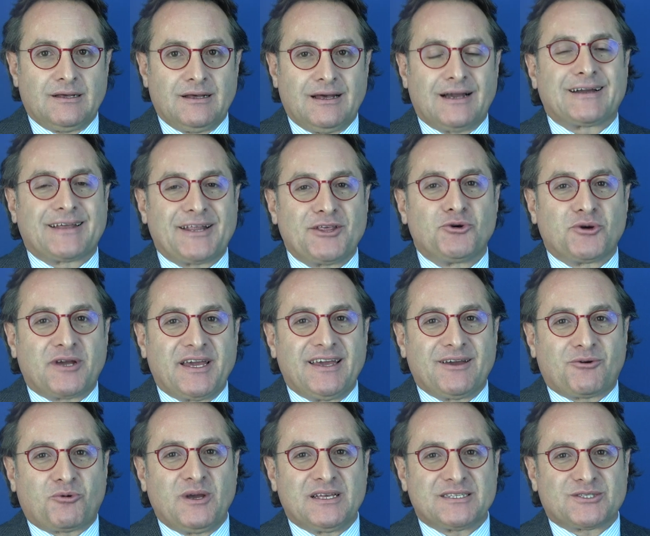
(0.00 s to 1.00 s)
Credo
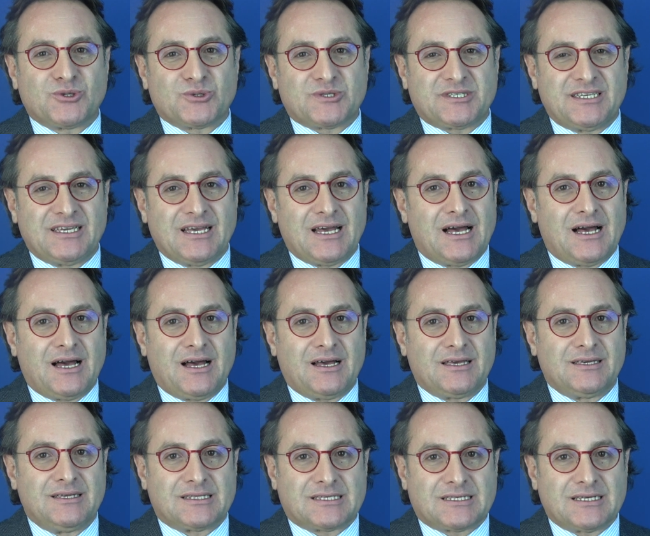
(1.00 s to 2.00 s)
che questo sia
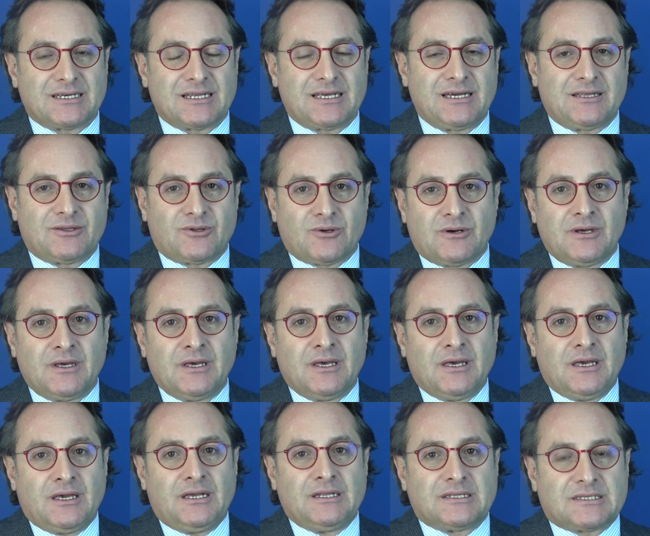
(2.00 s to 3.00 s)
il segreto.
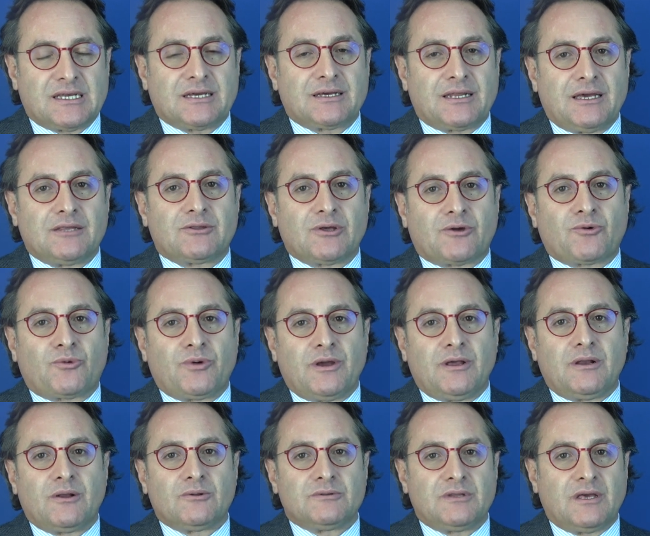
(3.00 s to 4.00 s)
Il segreto è
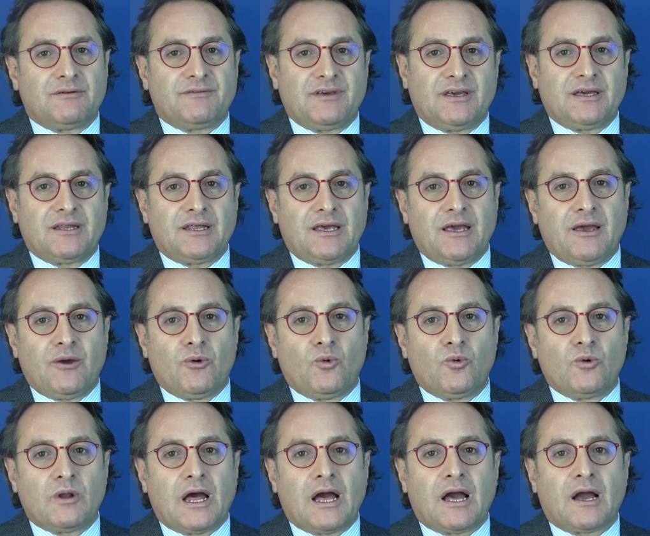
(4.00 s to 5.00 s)
quello di avere
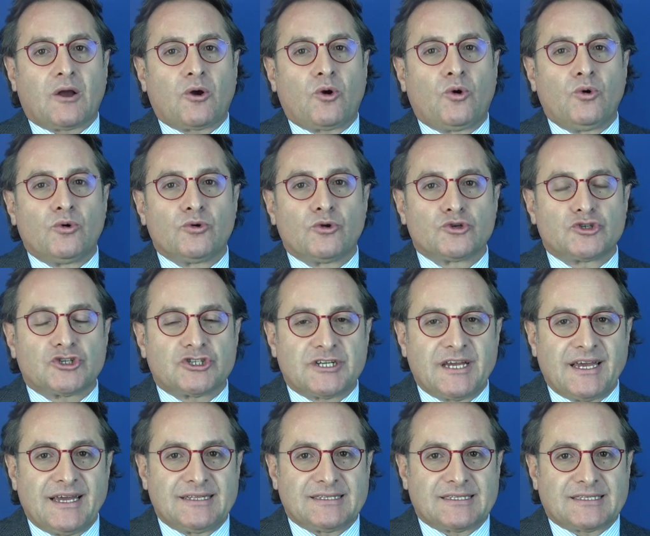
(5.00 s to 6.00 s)
una
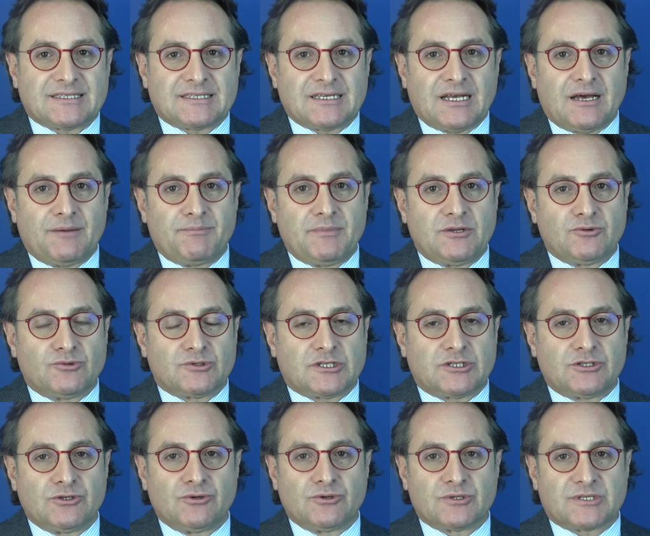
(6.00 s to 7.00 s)
conoscenza
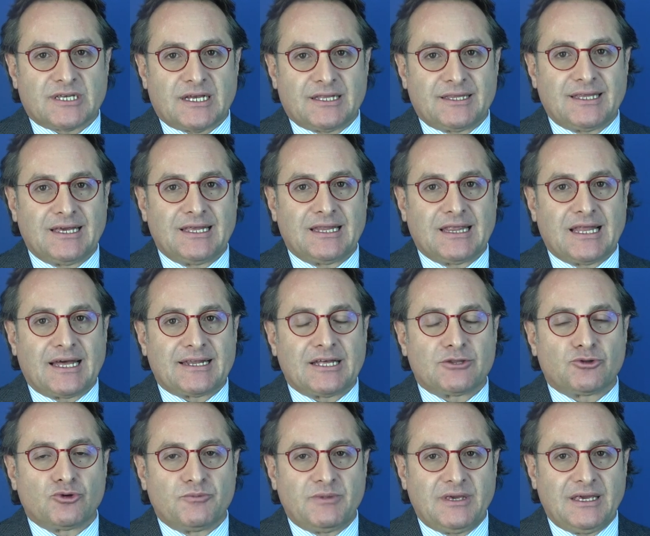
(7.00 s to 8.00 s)
minuziosa
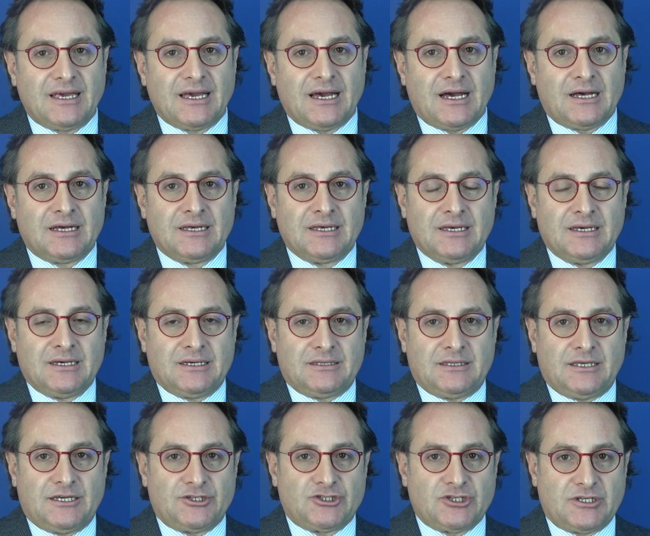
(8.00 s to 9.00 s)
dell'anatomia
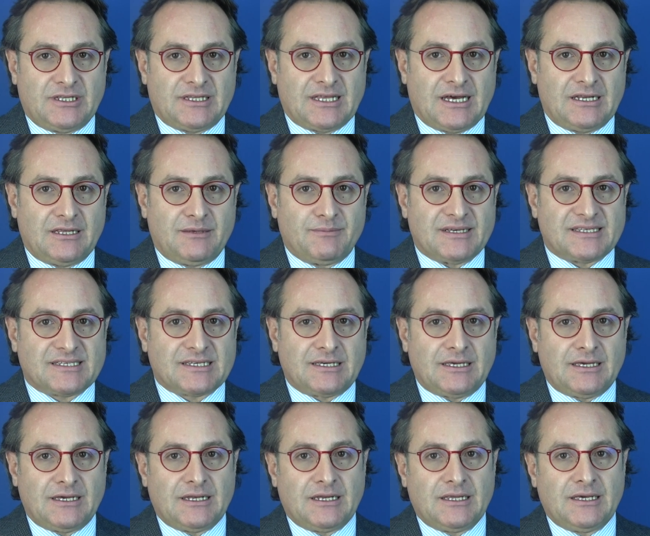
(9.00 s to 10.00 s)
dei genitali
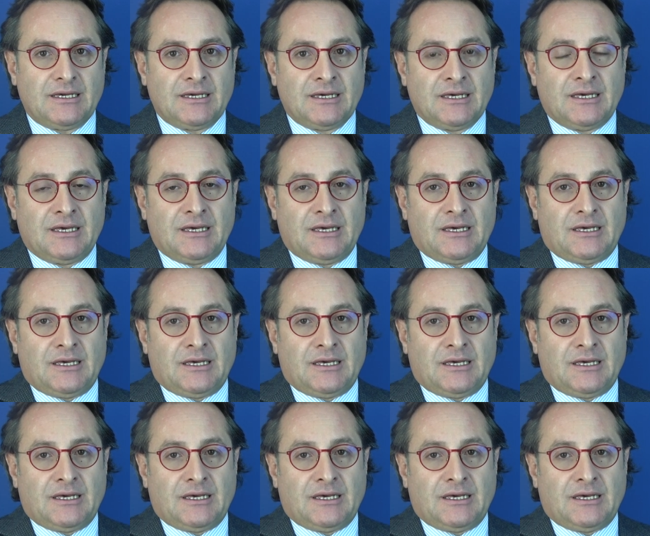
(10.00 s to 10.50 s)
maschili